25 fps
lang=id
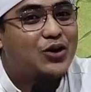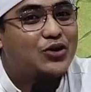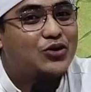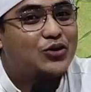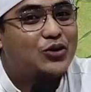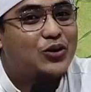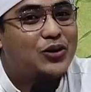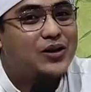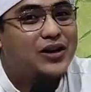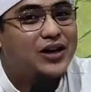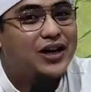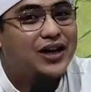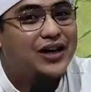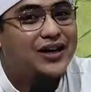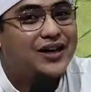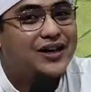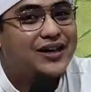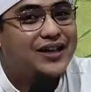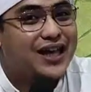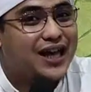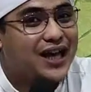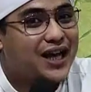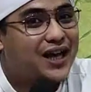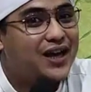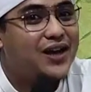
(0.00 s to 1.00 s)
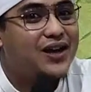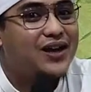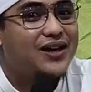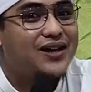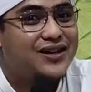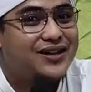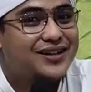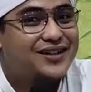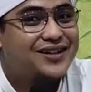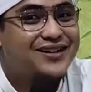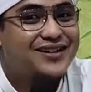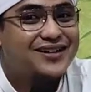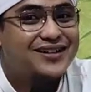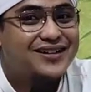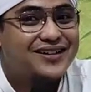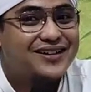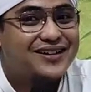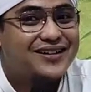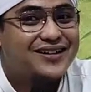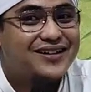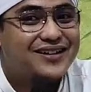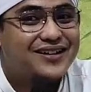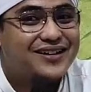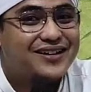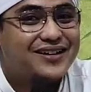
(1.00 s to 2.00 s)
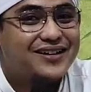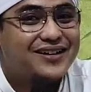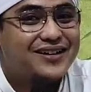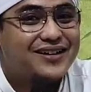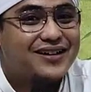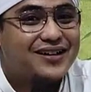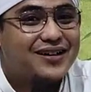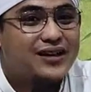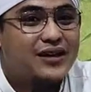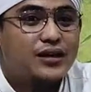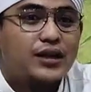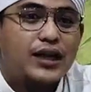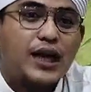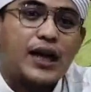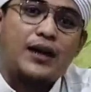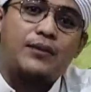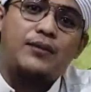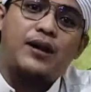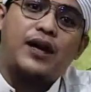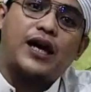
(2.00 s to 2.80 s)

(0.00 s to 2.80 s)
Rasulullah. Ya kalau Nah,